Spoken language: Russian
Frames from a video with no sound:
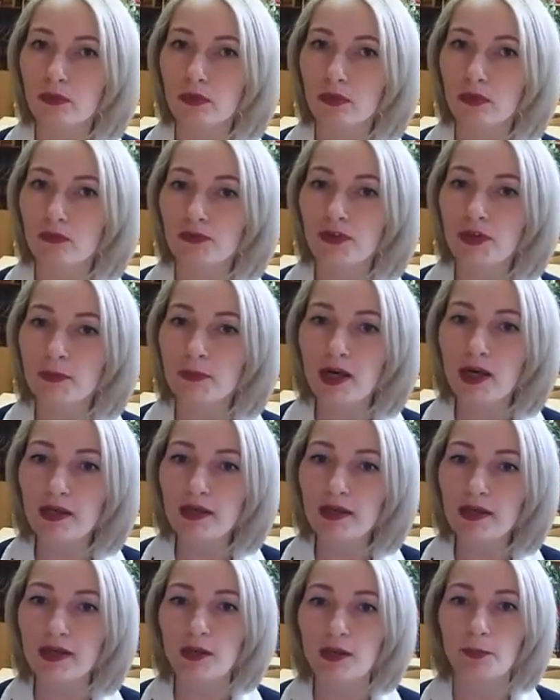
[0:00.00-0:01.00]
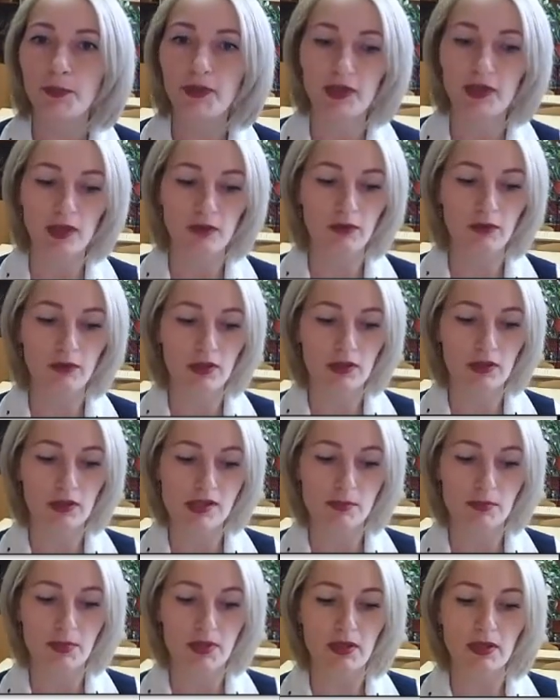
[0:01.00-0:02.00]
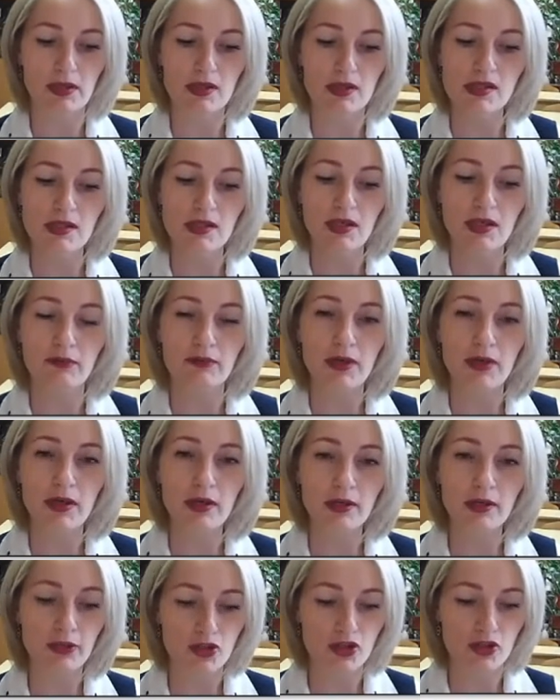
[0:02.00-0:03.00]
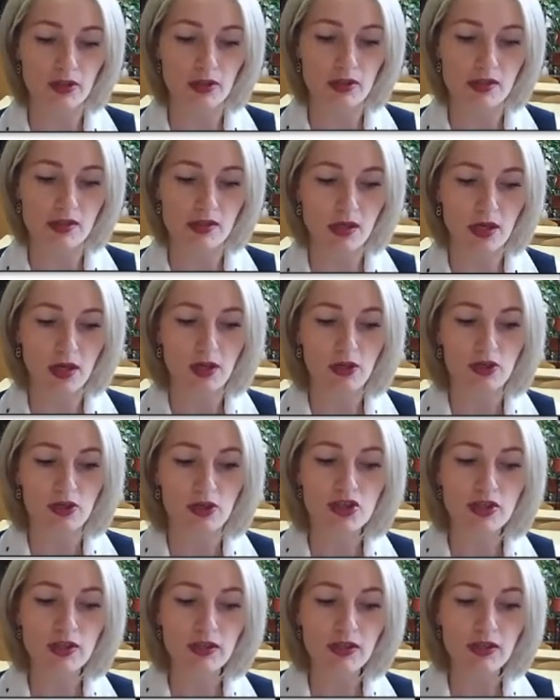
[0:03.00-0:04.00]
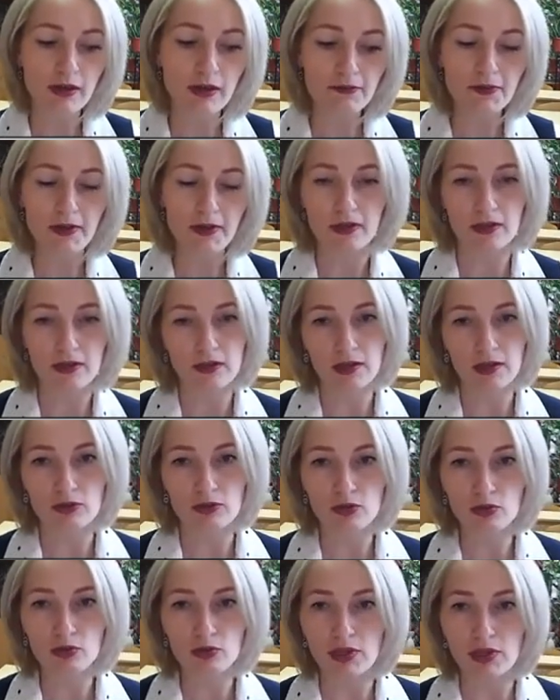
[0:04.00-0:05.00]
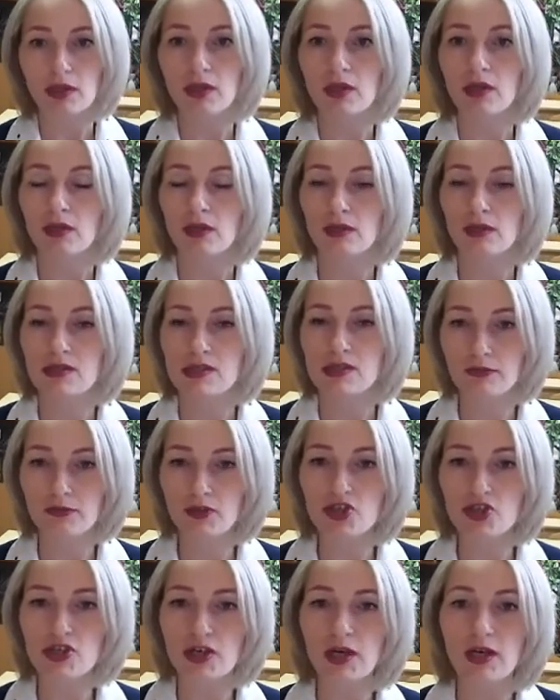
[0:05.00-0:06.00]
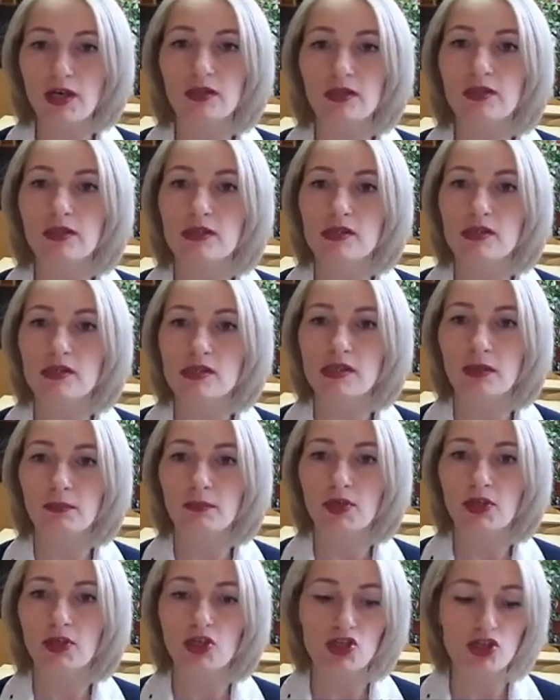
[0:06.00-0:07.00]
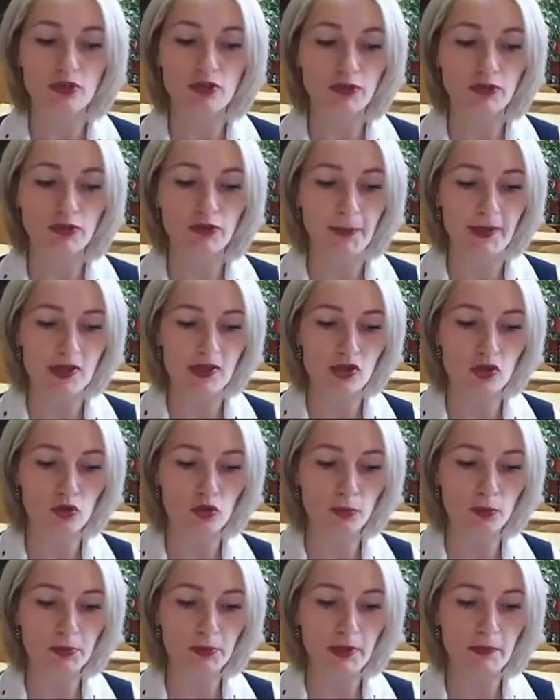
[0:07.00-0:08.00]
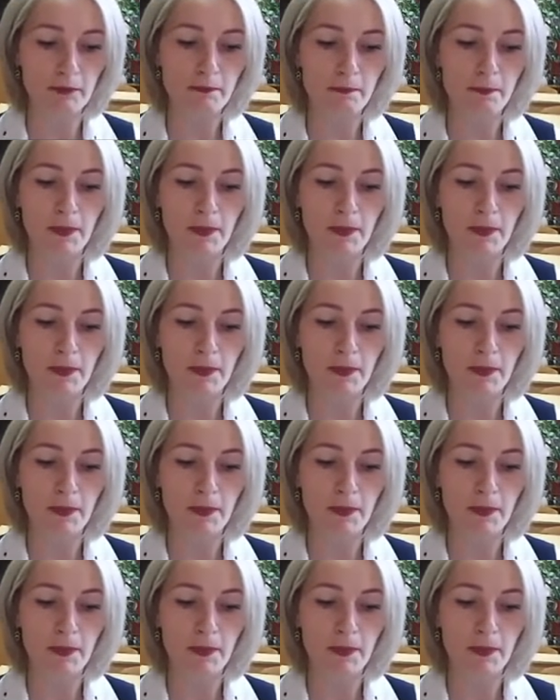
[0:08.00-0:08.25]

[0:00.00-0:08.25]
внимание приковала к себе языковая личность. Человек, который а, совершает эти самые речевые поступки.